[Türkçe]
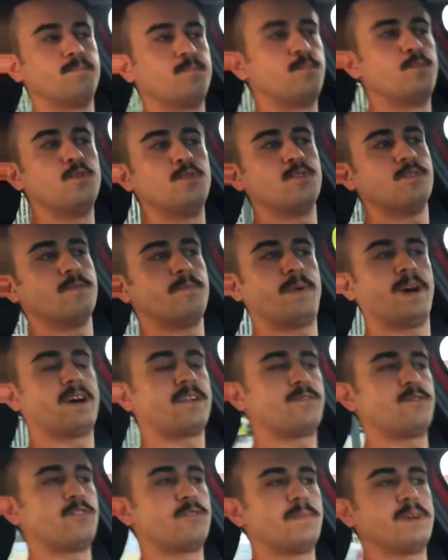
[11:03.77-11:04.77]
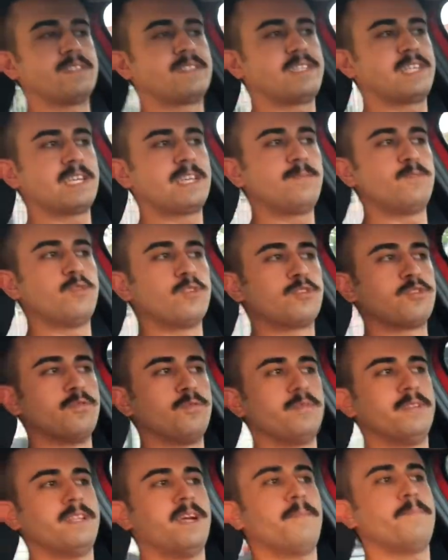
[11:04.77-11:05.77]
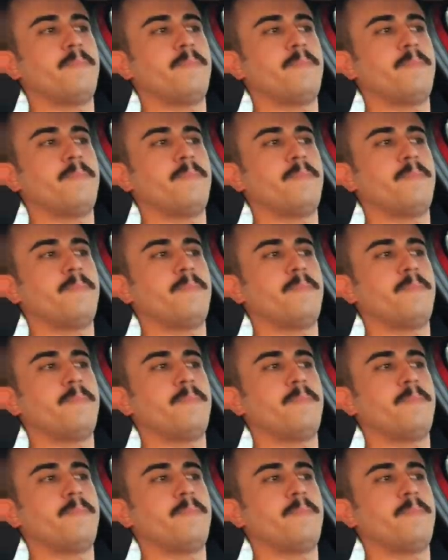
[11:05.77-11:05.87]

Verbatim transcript: Bu performanstaki bu otomobilden